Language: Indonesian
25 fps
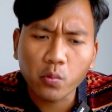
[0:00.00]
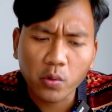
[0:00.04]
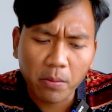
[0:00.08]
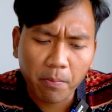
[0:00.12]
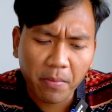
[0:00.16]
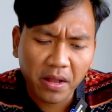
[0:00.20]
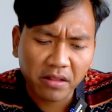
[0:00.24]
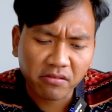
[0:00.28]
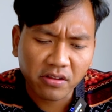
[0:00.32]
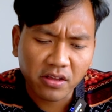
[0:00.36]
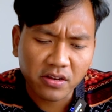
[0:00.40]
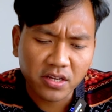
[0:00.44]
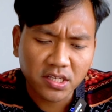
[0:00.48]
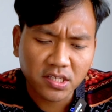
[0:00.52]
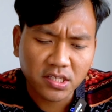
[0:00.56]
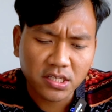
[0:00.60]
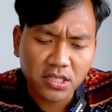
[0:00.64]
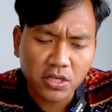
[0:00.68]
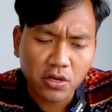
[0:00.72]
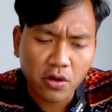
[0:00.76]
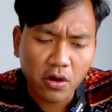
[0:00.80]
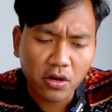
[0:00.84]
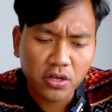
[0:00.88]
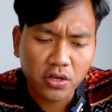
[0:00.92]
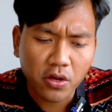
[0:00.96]
lumimat ini sih
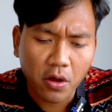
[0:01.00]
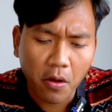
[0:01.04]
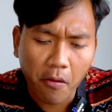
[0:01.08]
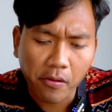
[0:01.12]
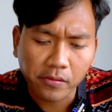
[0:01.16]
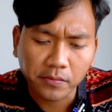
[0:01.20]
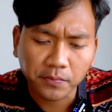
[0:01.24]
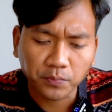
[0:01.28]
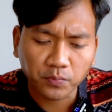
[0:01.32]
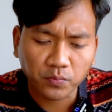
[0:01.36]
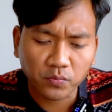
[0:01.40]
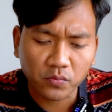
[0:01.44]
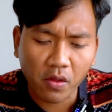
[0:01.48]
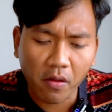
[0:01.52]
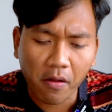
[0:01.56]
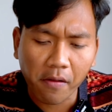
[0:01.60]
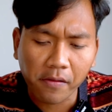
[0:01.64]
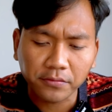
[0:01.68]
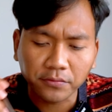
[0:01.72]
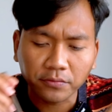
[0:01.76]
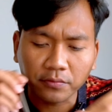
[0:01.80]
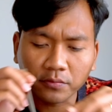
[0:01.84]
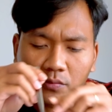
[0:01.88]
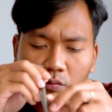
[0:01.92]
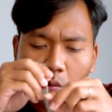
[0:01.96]
ya, ya?
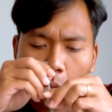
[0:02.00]
ya,